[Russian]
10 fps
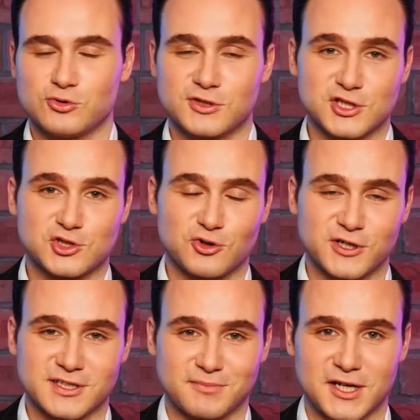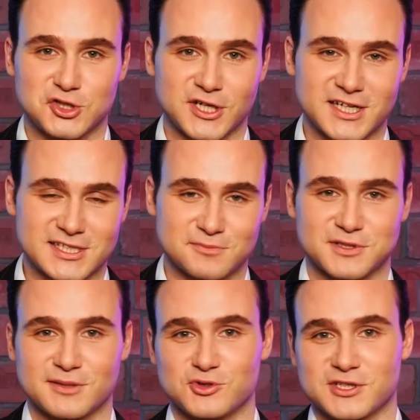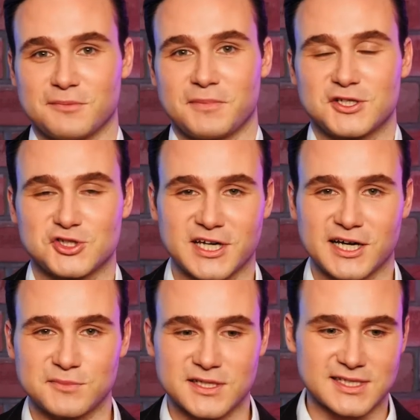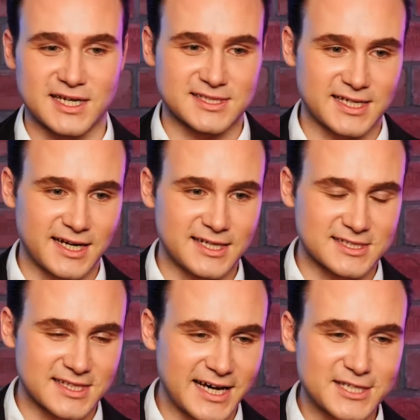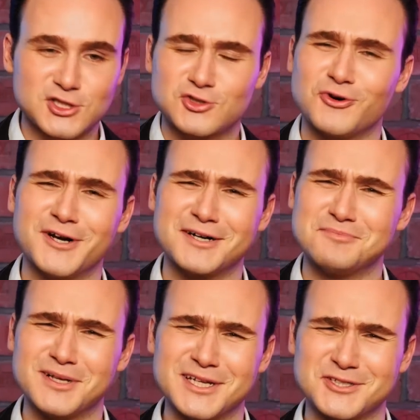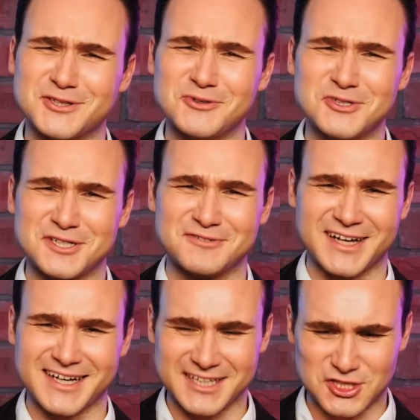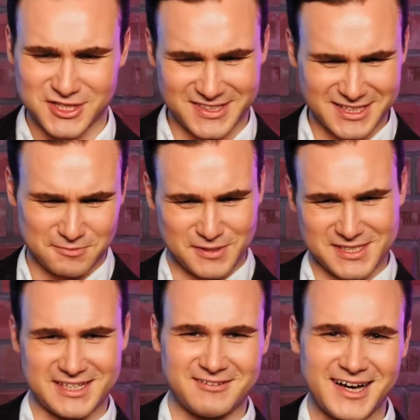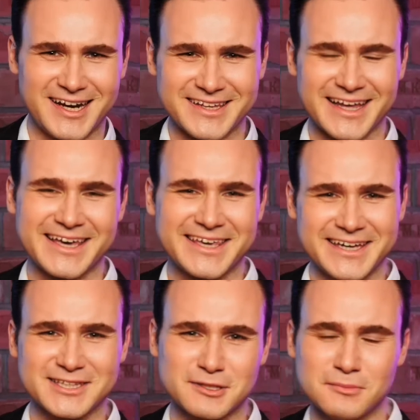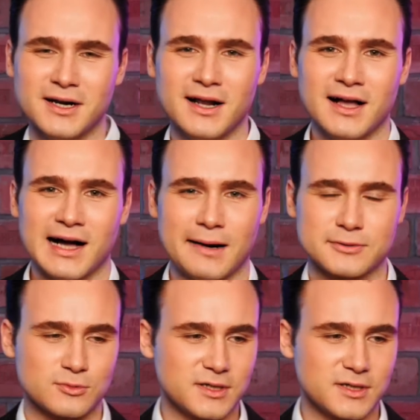Тут не стоит обольщаться, потому что, опять же, как мне сказали, знаете, сколько было случаев, когда человека признавали иноагентом, а потом